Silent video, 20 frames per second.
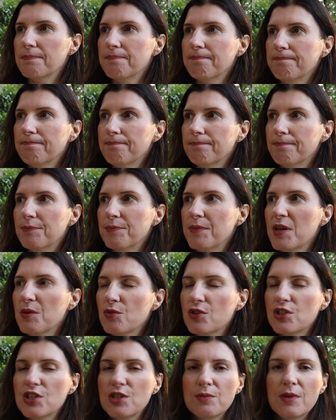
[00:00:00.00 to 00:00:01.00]
mm, my
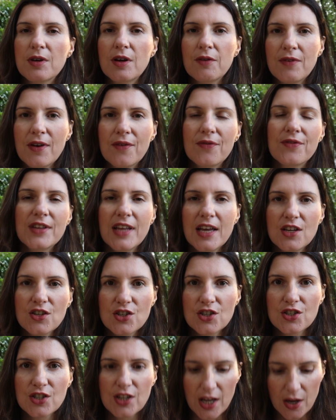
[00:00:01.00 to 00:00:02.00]
musimy
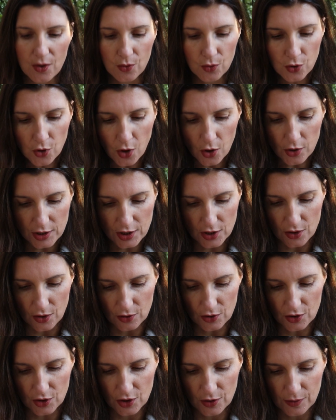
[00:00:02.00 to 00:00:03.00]
wewnętrznie
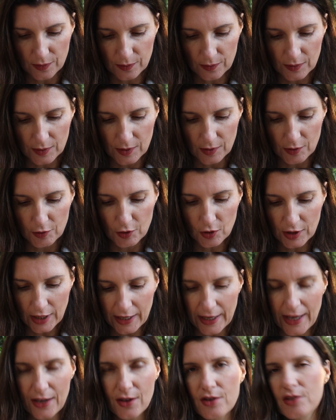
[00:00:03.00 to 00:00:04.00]
urosnąć do
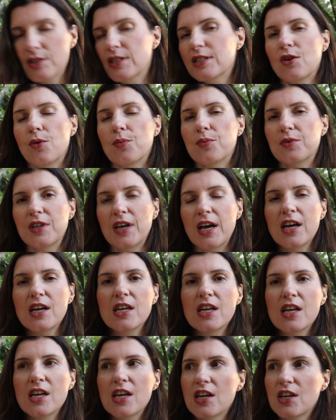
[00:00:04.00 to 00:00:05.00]
takiego stopnia,
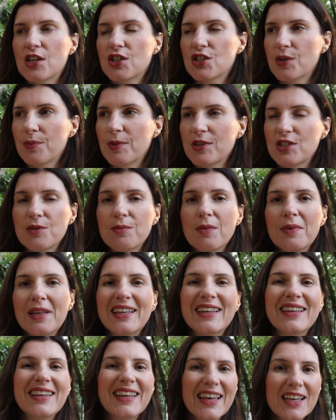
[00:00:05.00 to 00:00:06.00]
że będziemy
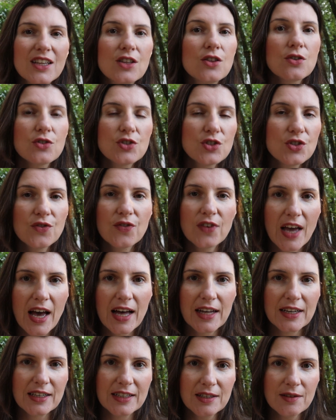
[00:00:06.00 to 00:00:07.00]
mieli jedność
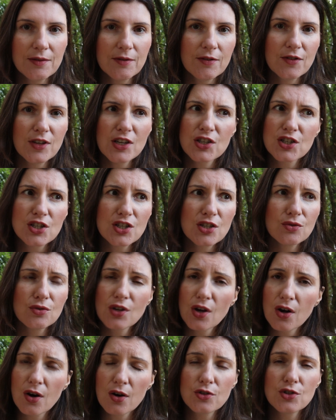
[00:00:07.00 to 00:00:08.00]
wiary. Wierzę, że tu
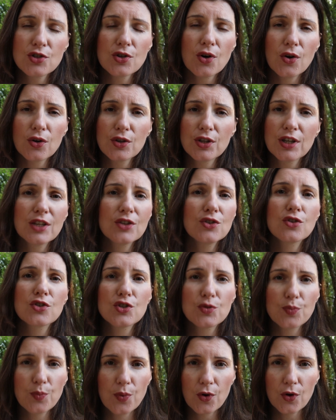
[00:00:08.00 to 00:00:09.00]
nie chodzi o
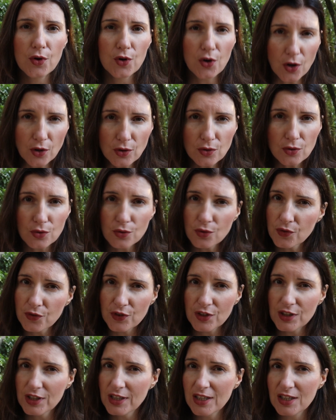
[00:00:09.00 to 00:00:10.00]
jedność
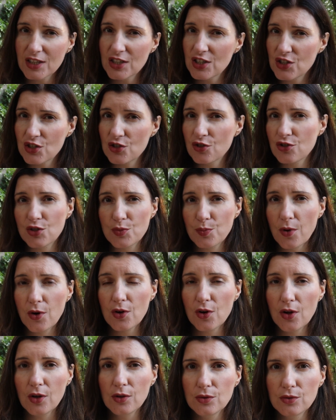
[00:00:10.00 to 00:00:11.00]
poglądów, identyczność
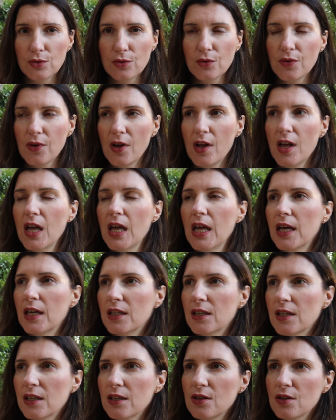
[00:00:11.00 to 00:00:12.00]
poglądów,
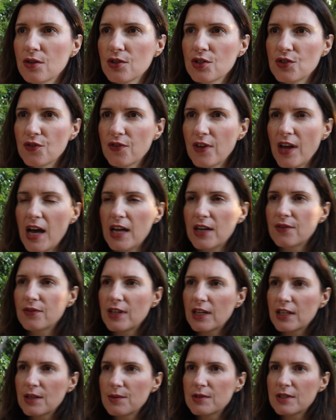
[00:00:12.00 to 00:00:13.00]
jedność wiary w
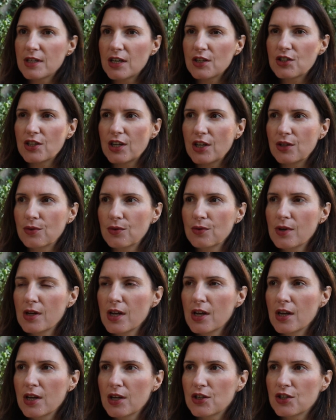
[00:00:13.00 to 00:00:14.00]
takim znaczeniu,
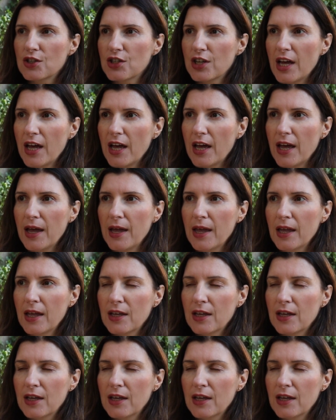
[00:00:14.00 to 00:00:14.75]
że,